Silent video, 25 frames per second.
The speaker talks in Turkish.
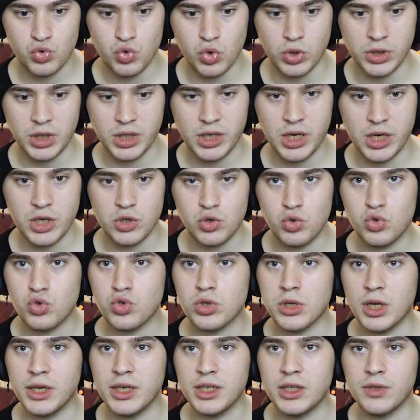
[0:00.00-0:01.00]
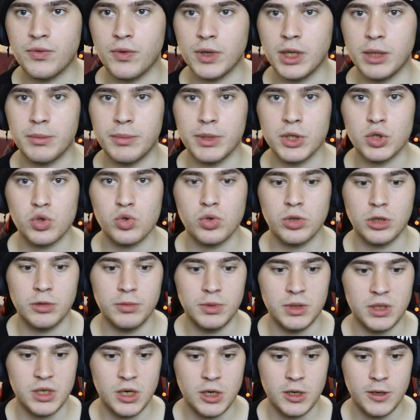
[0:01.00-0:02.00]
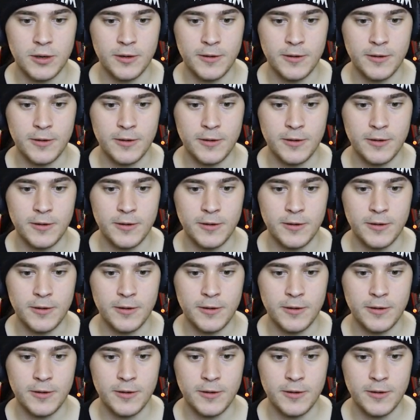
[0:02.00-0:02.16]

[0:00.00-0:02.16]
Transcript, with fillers: Şu anda gece 3 laneti falan başlıyor olabilir.